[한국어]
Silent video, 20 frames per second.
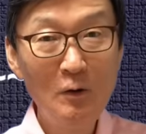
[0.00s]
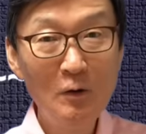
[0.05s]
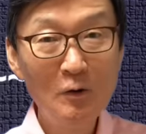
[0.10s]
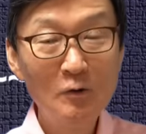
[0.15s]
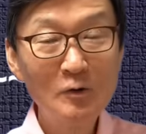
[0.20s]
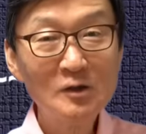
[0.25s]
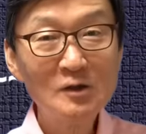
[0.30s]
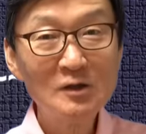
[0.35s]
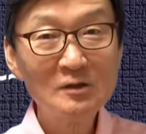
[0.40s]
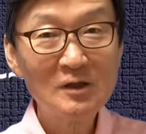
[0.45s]

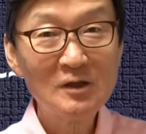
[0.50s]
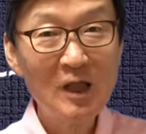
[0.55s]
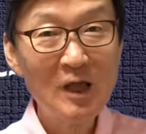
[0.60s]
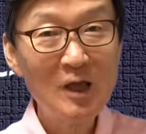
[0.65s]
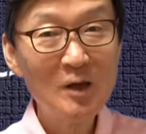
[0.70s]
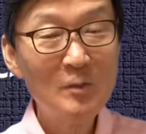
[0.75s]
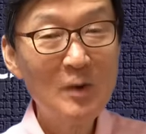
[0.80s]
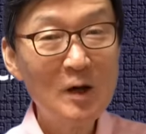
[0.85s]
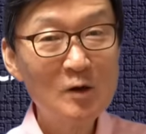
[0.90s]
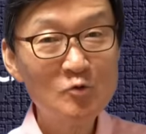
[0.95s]
그러니까
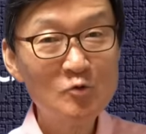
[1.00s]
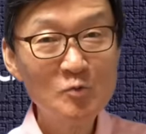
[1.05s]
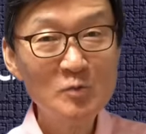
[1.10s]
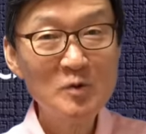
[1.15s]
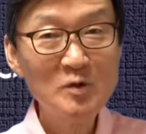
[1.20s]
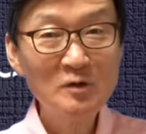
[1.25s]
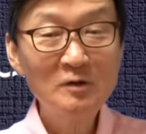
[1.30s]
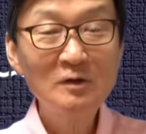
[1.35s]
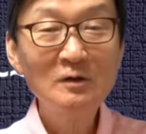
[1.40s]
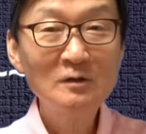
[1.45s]
대만
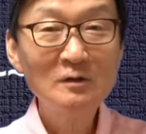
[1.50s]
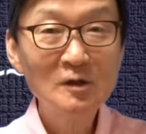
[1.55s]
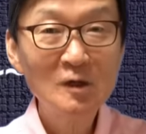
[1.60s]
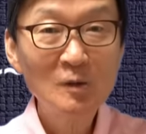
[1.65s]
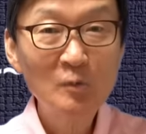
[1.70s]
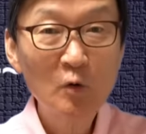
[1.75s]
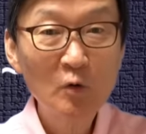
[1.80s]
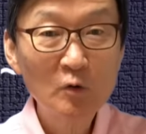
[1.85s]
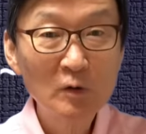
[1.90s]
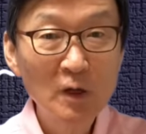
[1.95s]
국민들이 이렇게
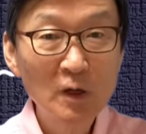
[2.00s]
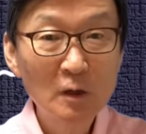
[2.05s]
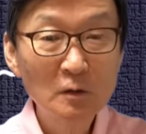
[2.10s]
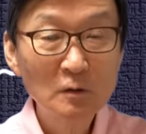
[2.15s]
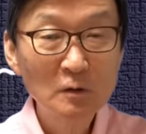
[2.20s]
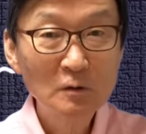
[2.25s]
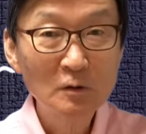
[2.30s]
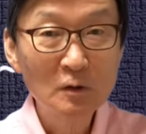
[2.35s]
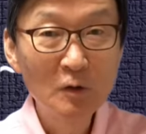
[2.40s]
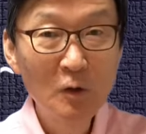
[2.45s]

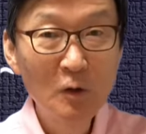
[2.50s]
보기에는